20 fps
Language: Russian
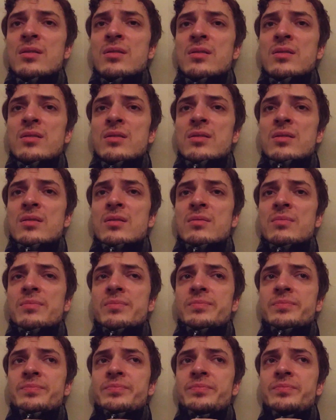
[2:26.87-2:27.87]

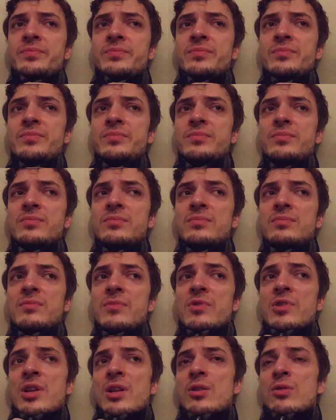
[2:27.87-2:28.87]

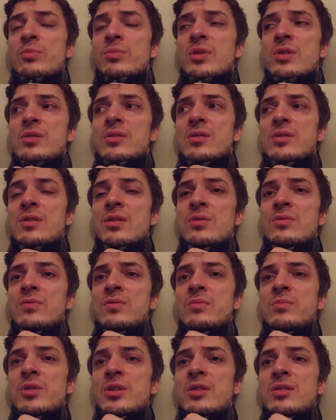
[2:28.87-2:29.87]
Вряд ли у меня из-за
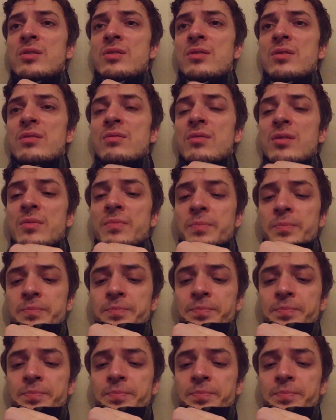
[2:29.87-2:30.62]
столовой болит голова.